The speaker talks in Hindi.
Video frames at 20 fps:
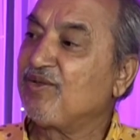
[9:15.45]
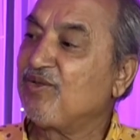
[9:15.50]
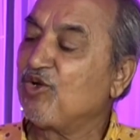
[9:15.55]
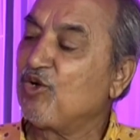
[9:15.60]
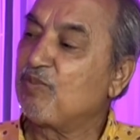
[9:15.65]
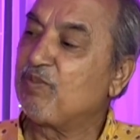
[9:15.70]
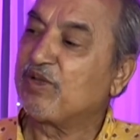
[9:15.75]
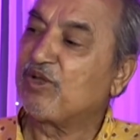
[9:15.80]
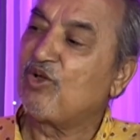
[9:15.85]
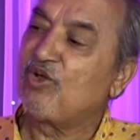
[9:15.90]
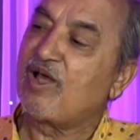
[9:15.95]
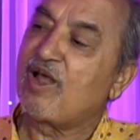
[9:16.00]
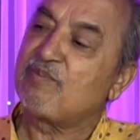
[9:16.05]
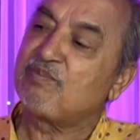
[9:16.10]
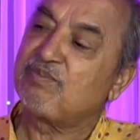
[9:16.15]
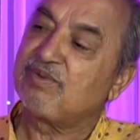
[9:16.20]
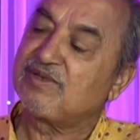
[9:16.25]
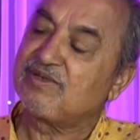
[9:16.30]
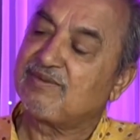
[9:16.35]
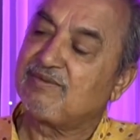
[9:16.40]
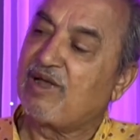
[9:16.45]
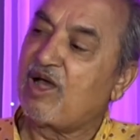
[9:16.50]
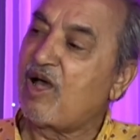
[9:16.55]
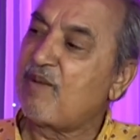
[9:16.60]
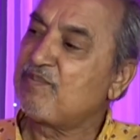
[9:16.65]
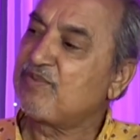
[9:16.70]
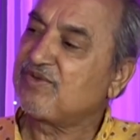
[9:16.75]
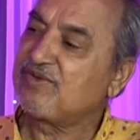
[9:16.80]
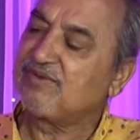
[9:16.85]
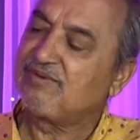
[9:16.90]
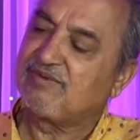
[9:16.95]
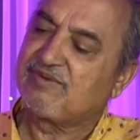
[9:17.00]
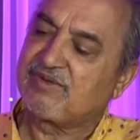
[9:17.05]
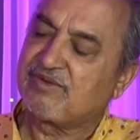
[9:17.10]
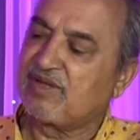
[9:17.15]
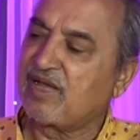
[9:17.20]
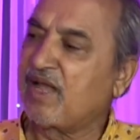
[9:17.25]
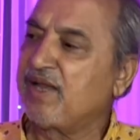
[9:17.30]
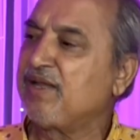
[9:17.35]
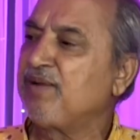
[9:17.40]
किसी को पता एकदम से आप
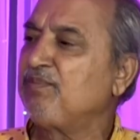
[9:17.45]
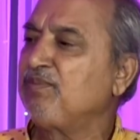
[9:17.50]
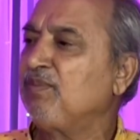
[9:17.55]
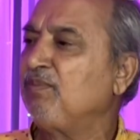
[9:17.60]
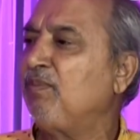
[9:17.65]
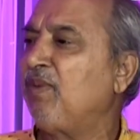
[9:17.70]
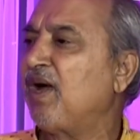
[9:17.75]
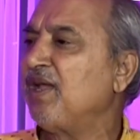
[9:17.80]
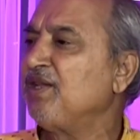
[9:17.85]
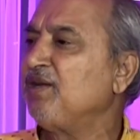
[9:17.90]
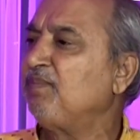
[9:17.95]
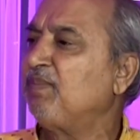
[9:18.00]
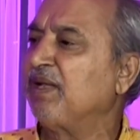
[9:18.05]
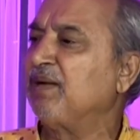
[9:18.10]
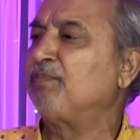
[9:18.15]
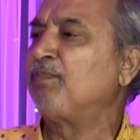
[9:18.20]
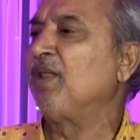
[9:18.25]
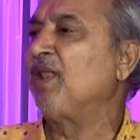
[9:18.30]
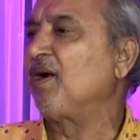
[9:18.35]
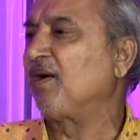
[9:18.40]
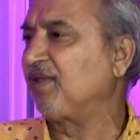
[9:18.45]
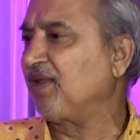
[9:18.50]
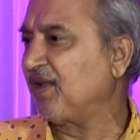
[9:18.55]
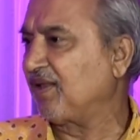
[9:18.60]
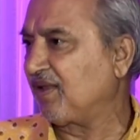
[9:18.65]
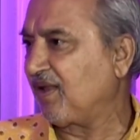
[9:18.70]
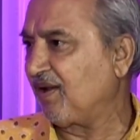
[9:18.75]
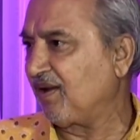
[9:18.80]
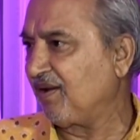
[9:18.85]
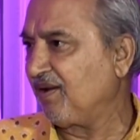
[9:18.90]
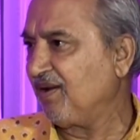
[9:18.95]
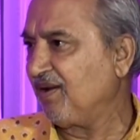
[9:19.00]
सारी बाजी बल पलट जाते हैं